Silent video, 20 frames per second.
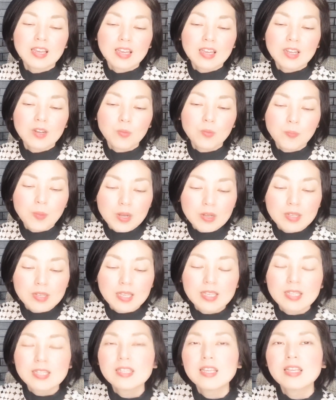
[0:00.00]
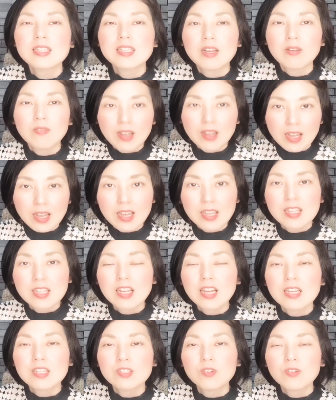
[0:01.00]
六白金星さんは肺
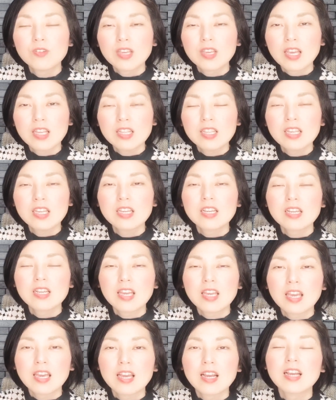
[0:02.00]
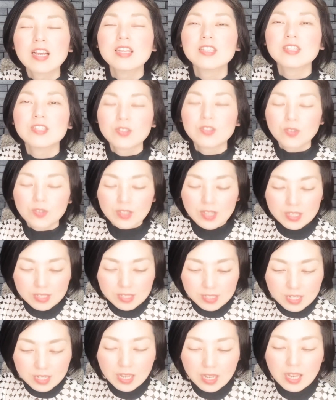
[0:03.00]
大腸系にケアが必要で
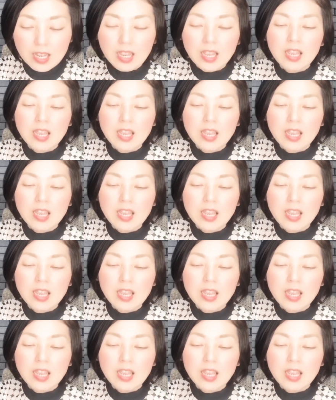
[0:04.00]
すし、